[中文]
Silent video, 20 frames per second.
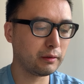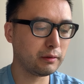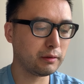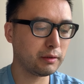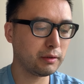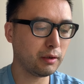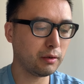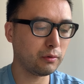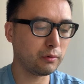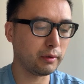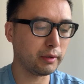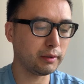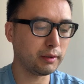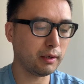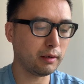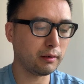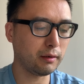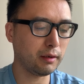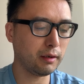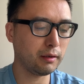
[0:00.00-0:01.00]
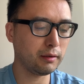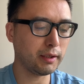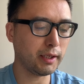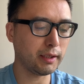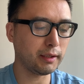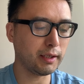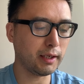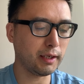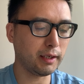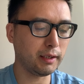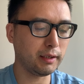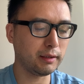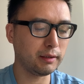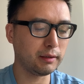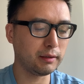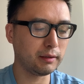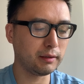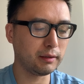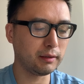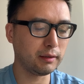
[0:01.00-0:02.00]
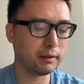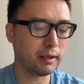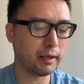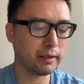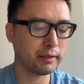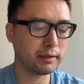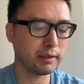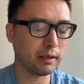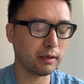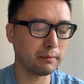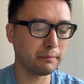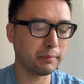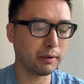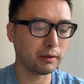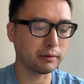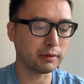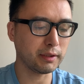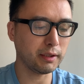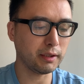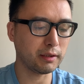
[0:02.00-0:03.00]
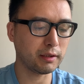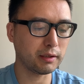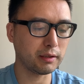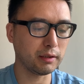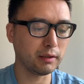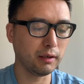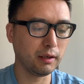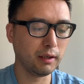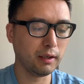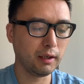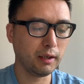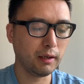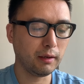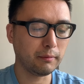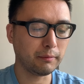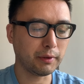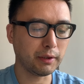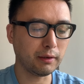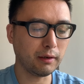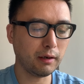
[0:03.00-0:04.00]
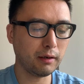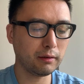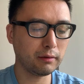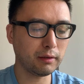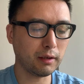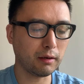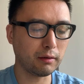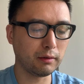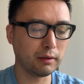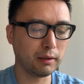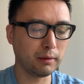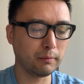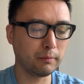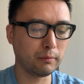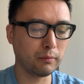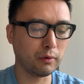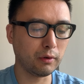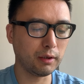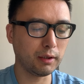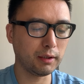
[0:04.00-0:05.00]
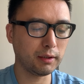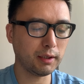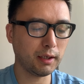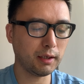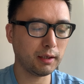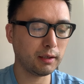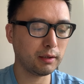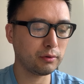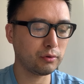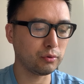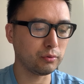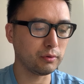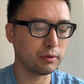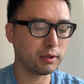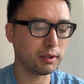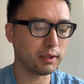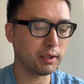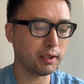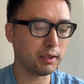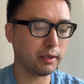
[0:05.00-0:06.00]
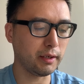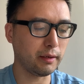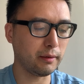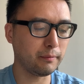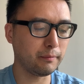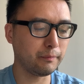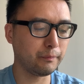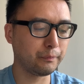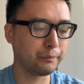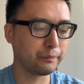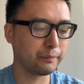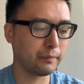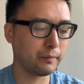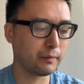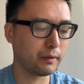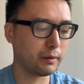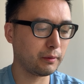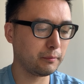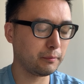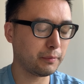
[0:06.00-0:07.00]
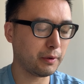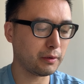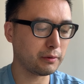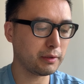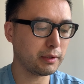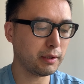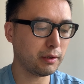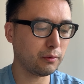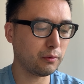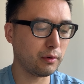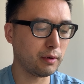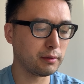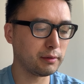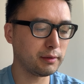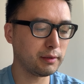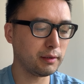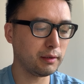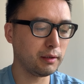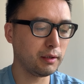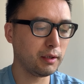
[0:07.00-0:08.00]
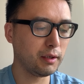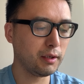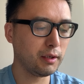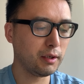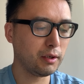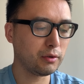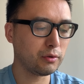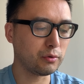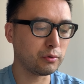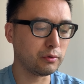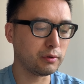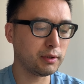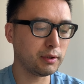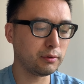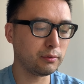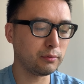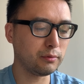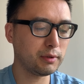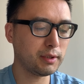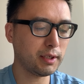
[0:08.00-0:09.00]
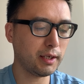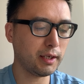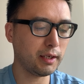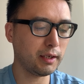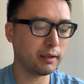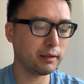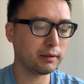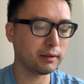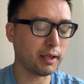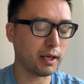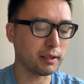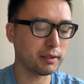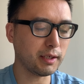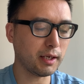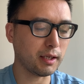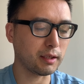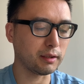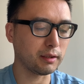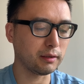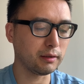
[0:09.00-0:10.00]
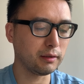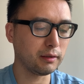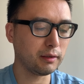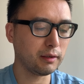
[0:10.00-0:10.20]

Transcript: 笑回道：“二奶奶。”来抢螃蟹吃，平儿恼了，抹了他主子一脸螃蟹黄子。主子奴才打架呢。